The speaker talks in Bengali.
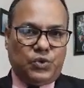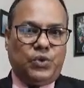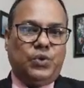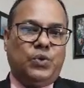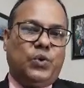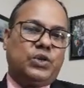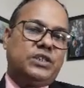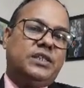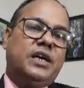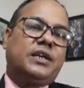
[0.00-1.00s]
সময়
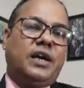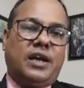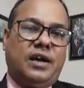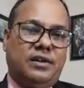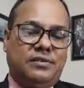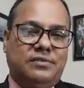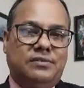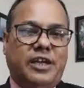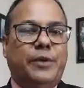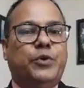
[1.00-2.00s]
এফিডেভিট
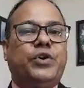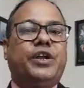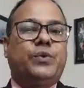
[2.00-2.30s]
করার পর